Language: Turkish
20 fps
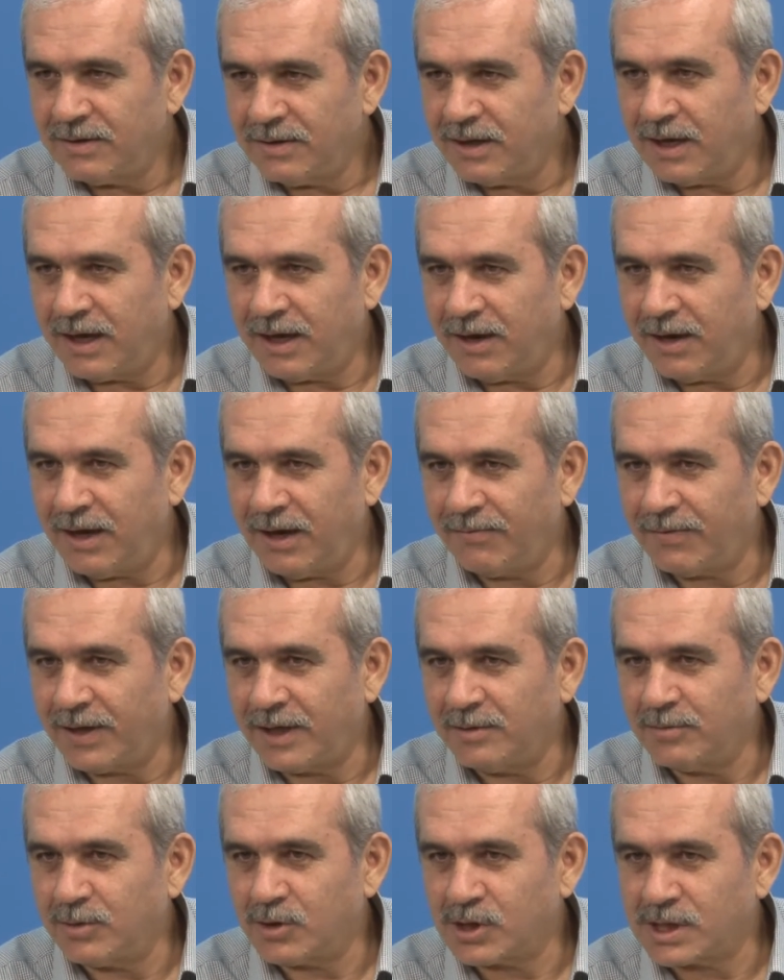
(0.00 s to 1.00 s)
e,
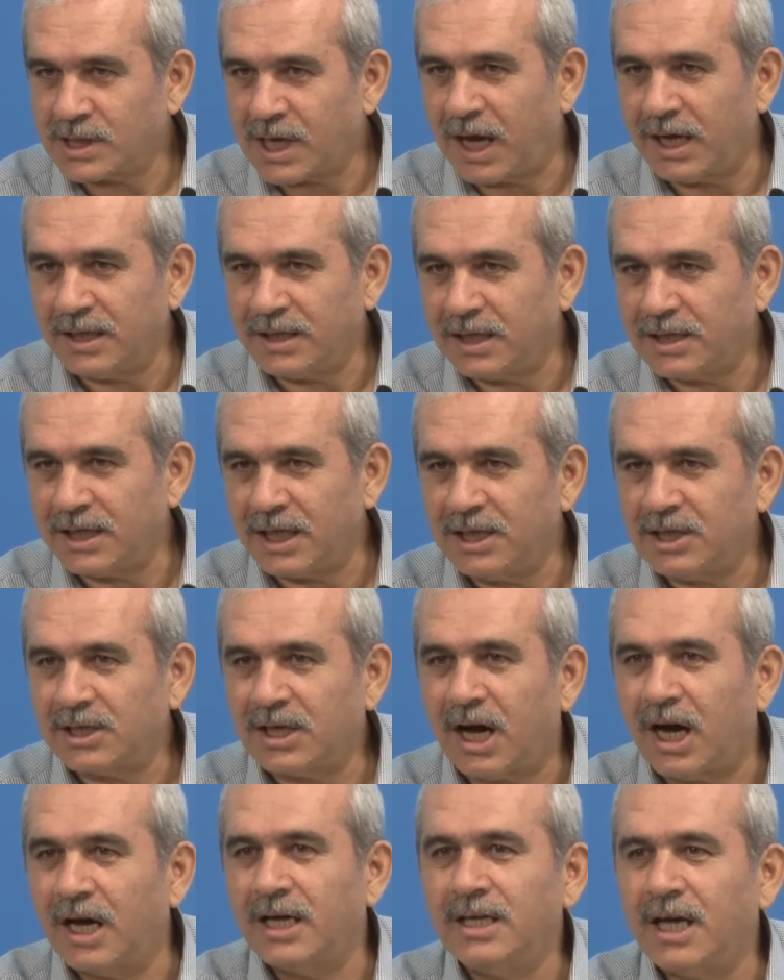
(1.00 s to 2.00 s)
efendimiz saadetin
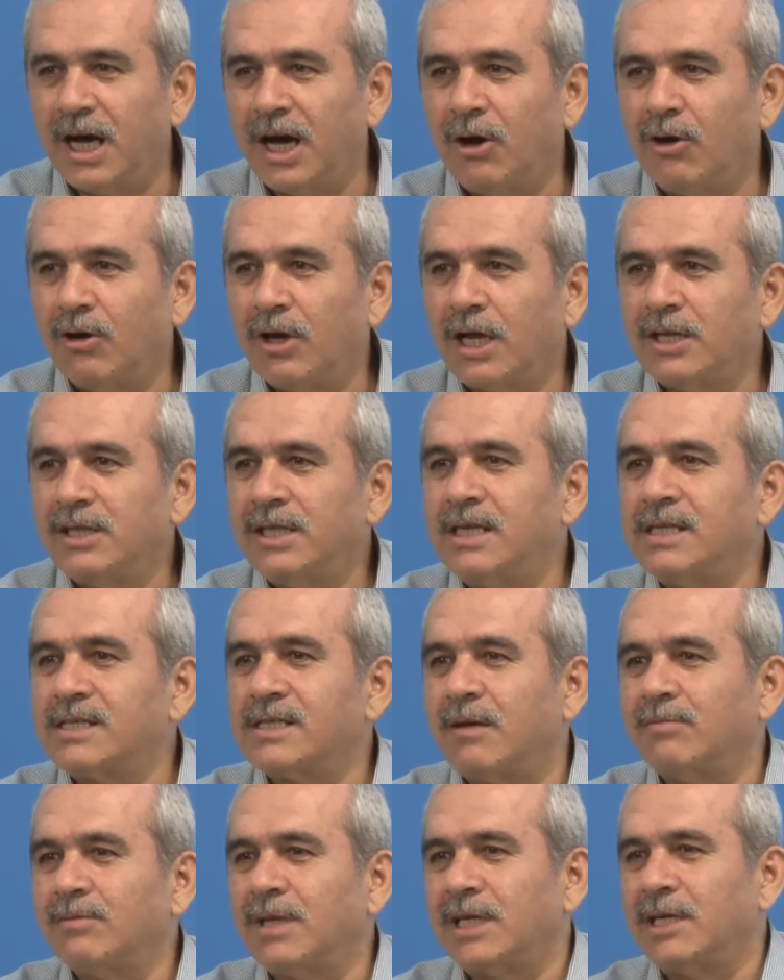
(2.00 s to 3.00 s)
kaynağı olan
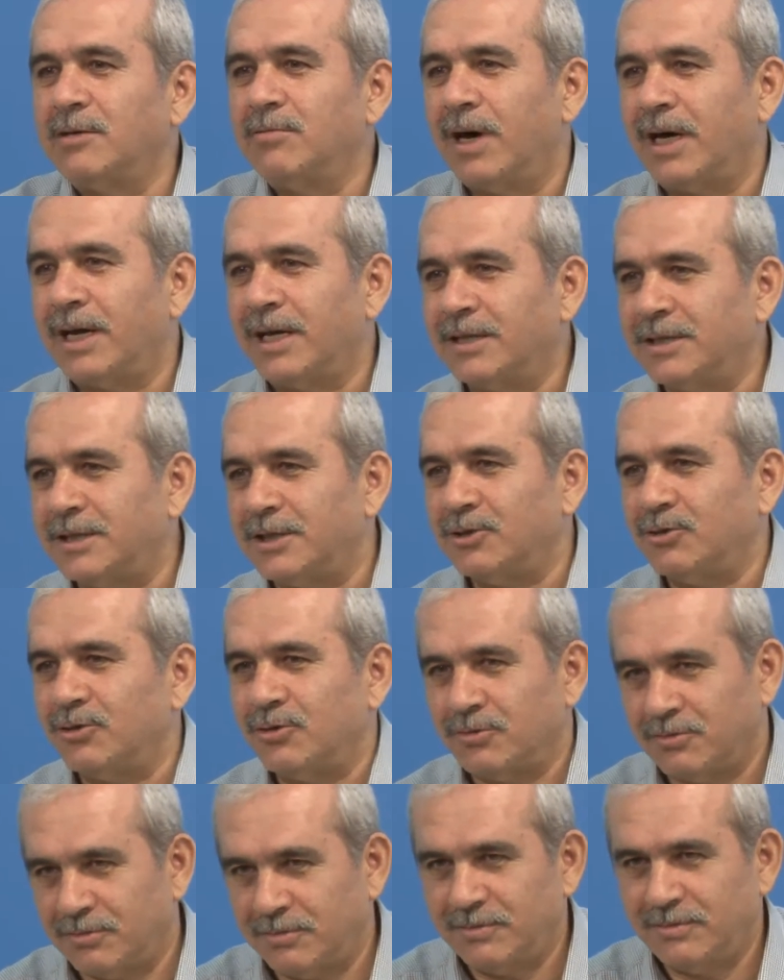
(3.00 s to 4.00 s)
nizamdan ibarettir
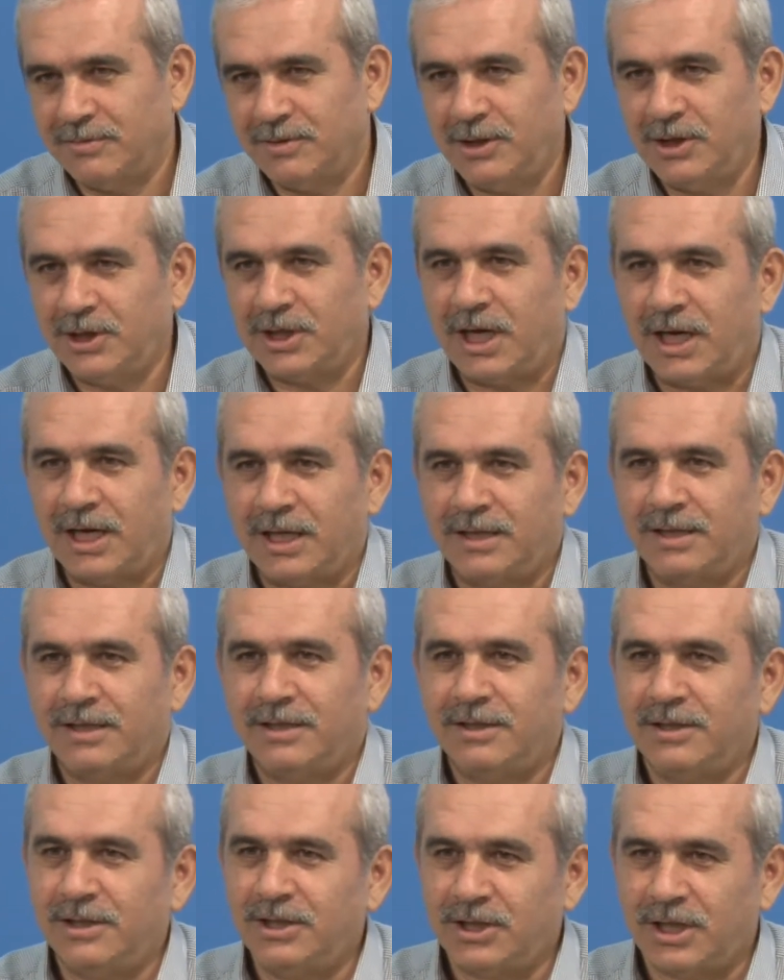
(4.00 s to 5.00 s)
diyor. İşaret,
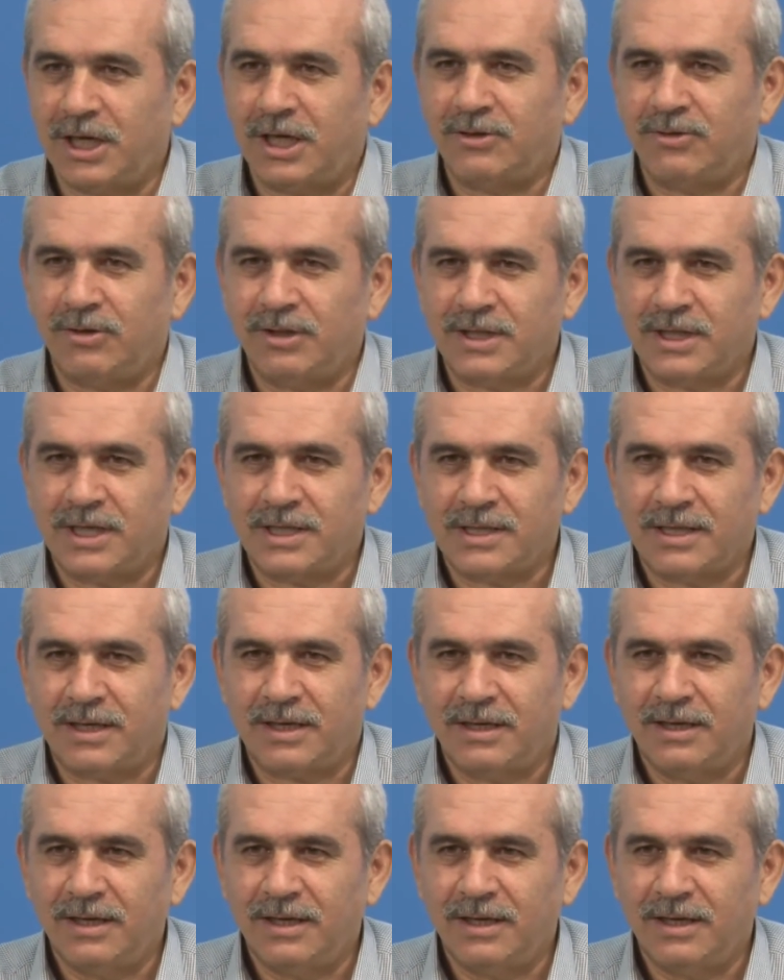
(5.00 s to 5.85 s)
e, işaretül icaza.